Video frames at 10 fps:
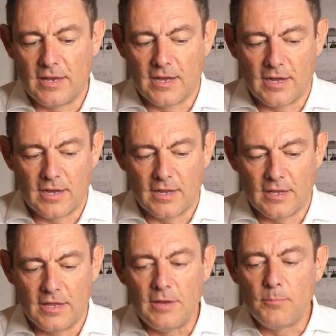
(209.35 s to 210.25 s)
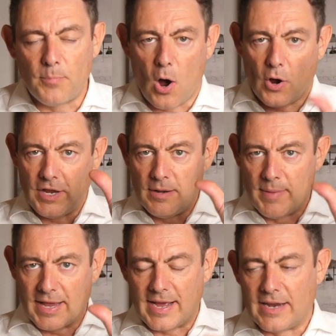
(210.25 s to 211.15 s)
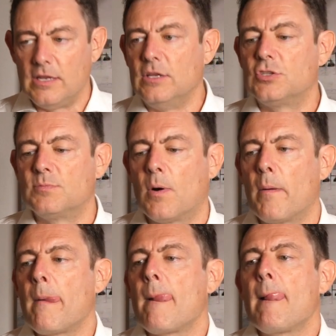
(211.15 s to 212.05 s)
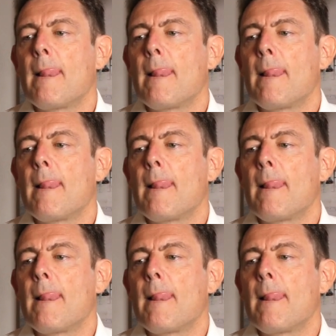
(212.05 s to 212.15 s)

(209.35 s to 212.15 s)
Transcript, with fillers: il, eh, un po' il meccanismo.